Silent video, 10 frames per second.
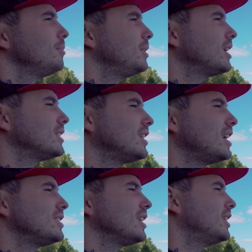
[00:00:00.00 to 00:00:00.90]

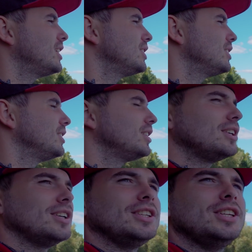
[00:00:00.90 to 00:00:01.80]
прикасается к нашей
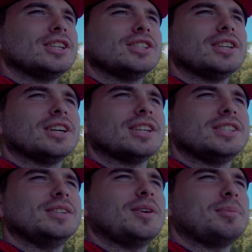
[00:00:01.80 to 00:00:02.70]
нежной,
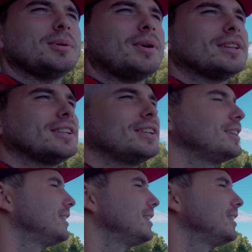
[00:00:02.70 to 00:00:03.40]
красивой приманке.